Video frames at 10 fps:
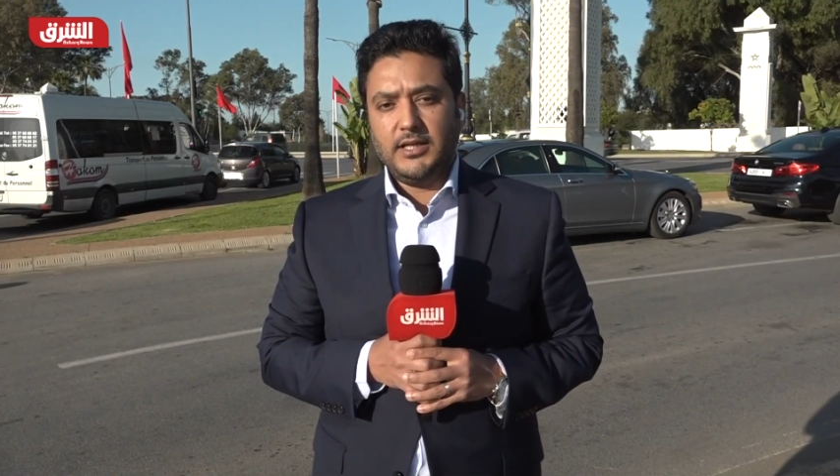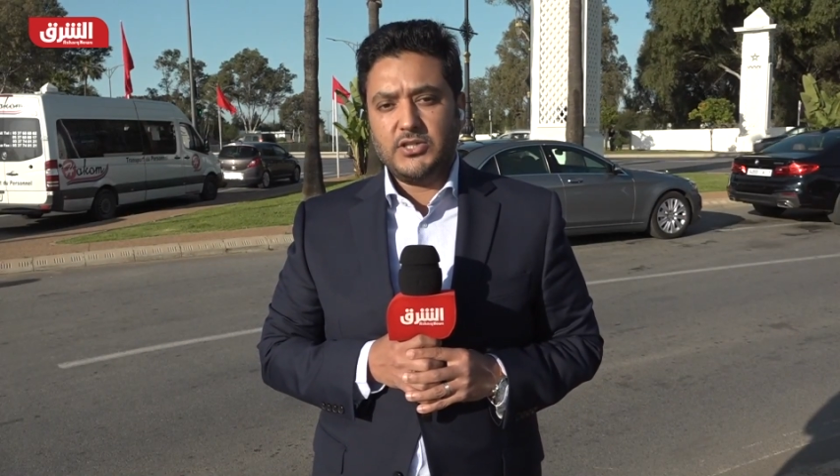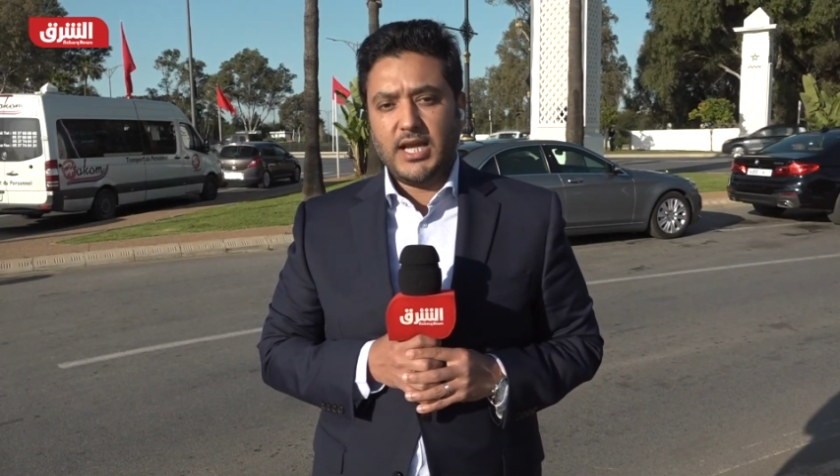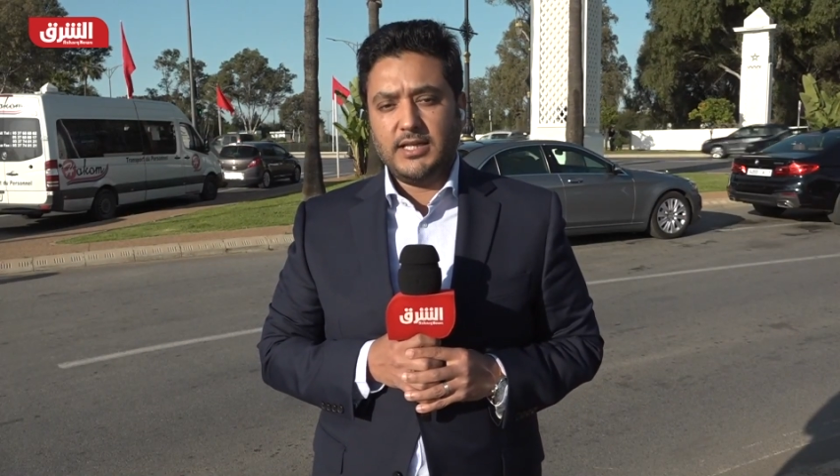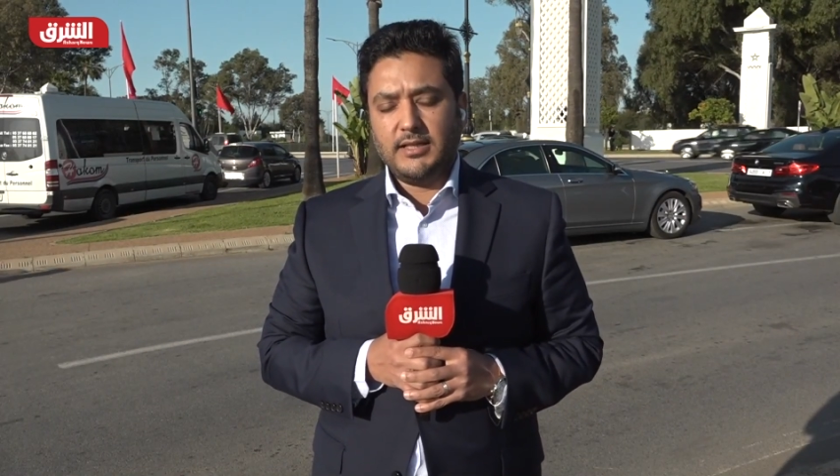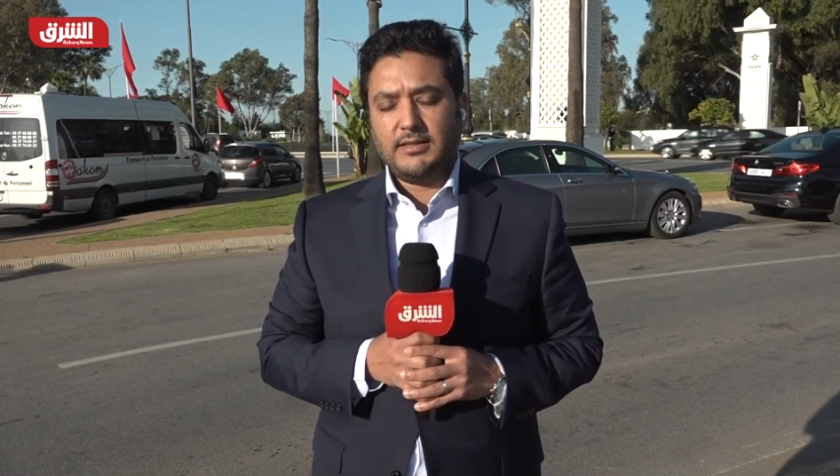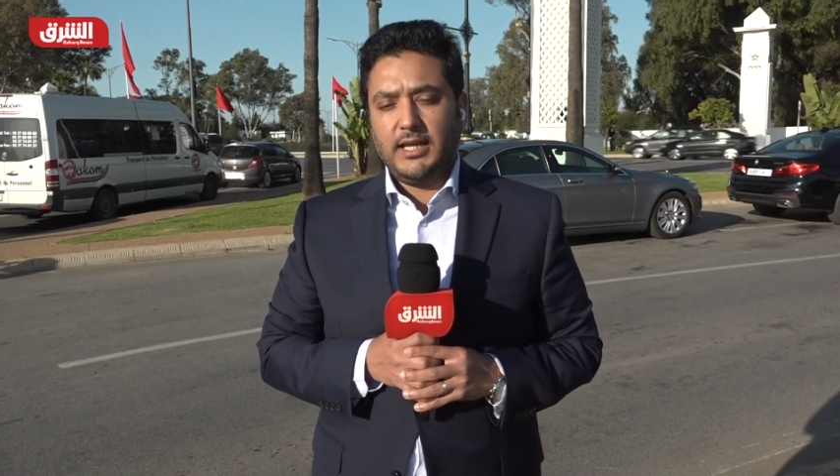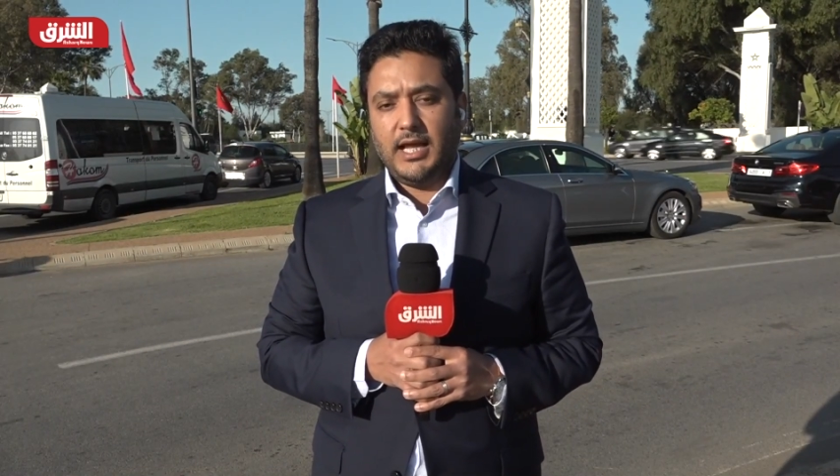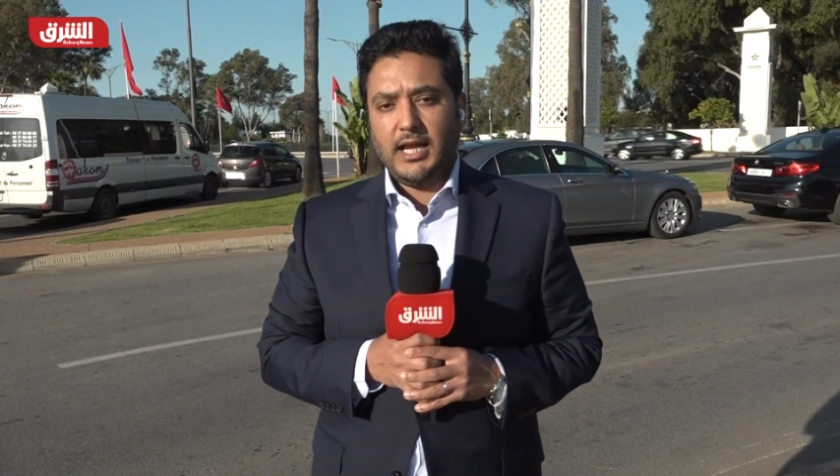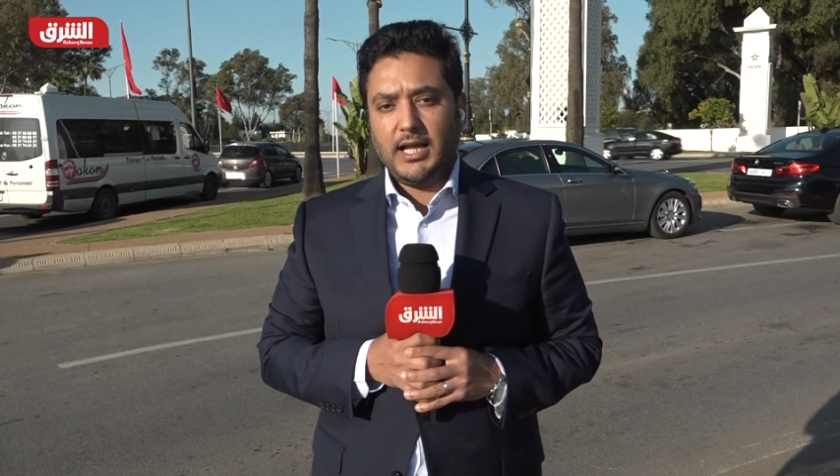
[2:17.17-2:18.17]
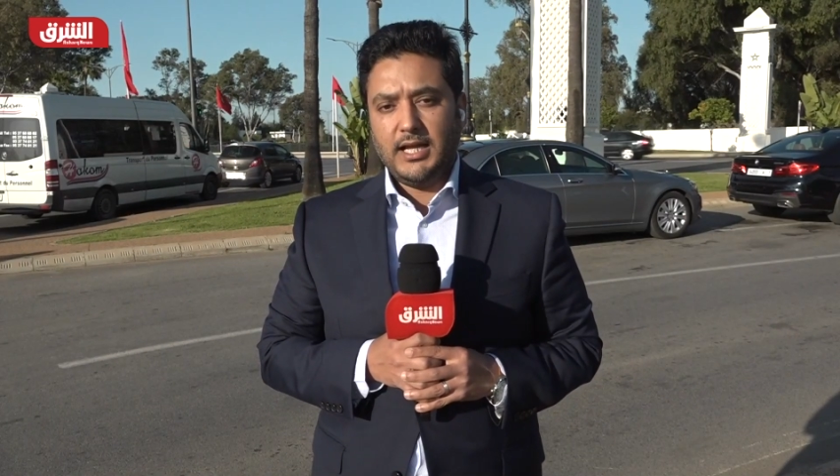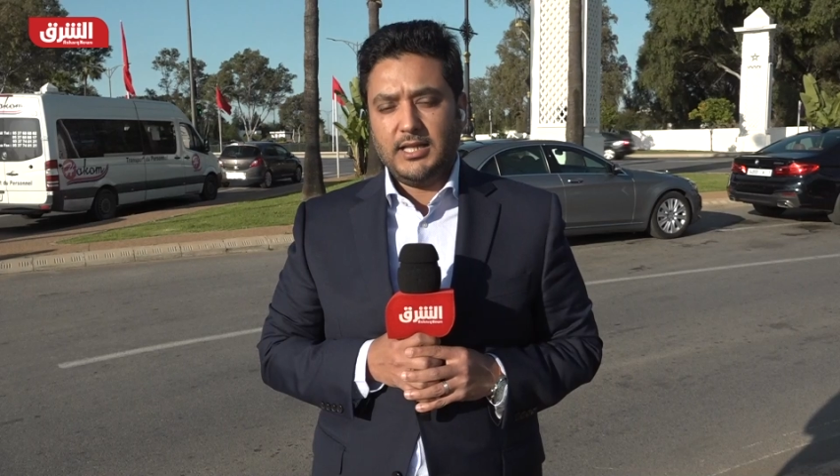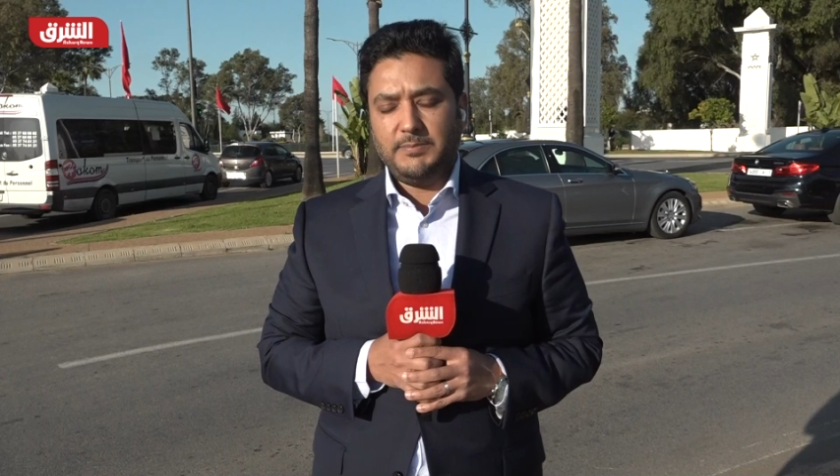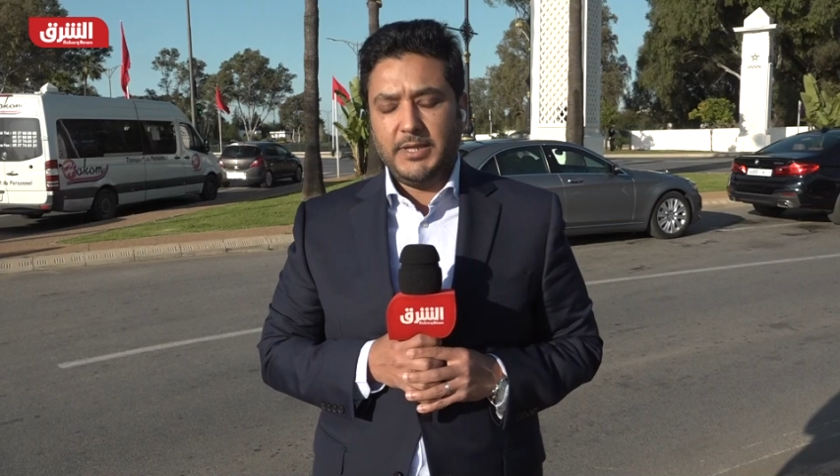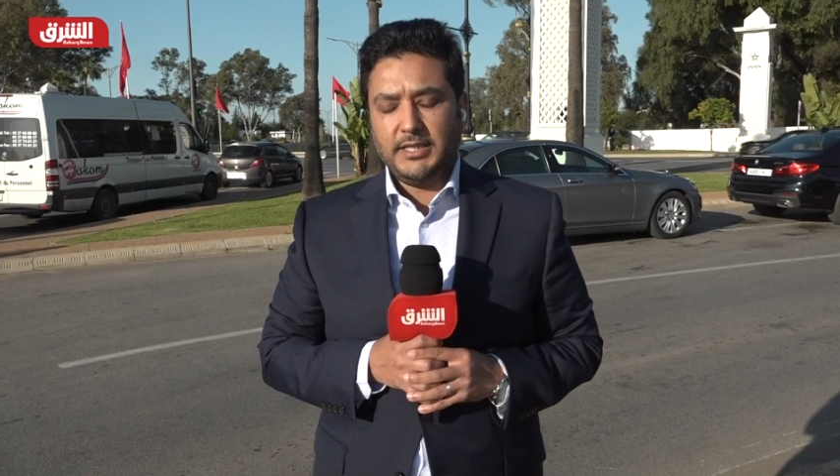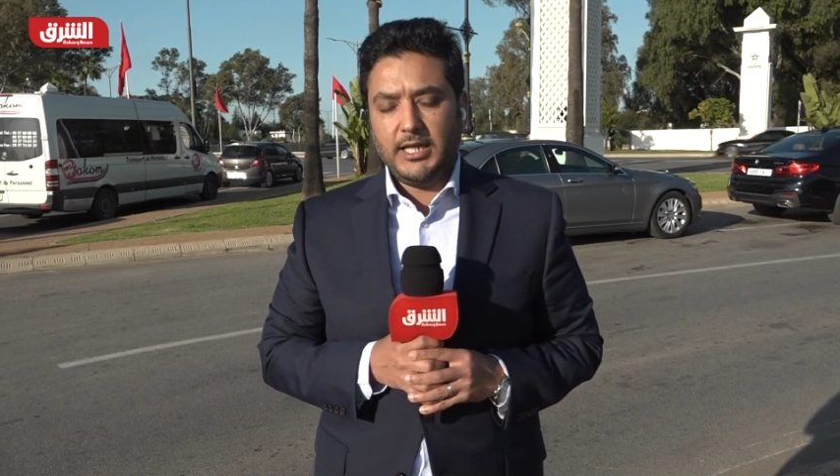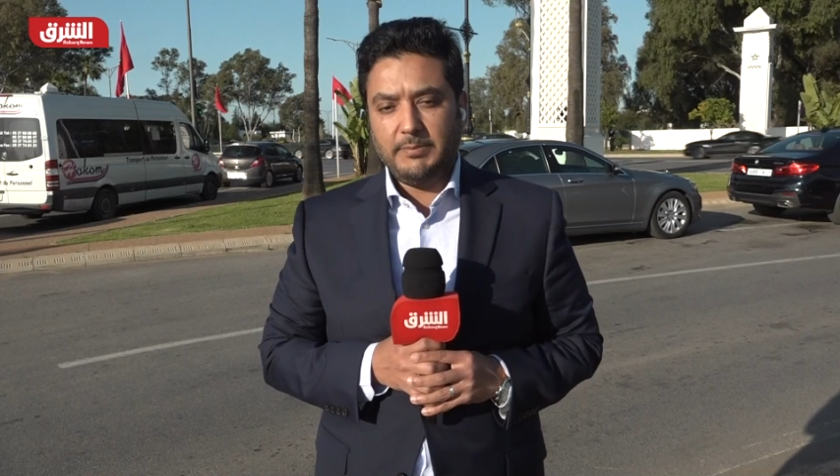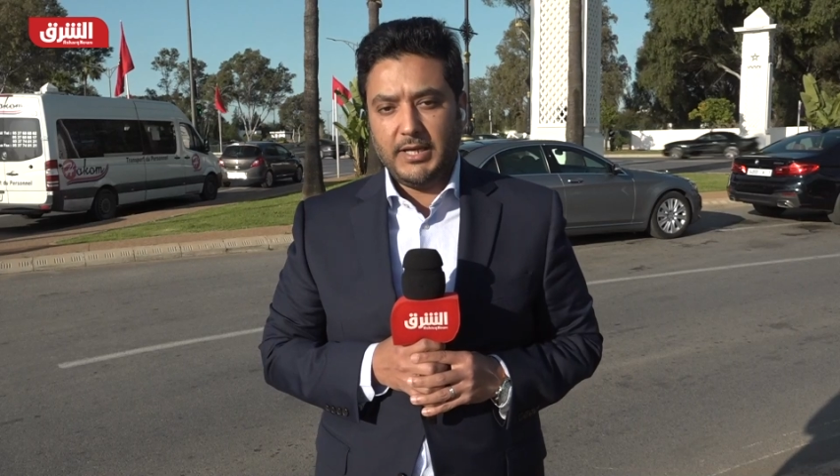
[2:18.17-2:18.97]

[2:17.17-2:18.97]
شهدتها العلاقات بين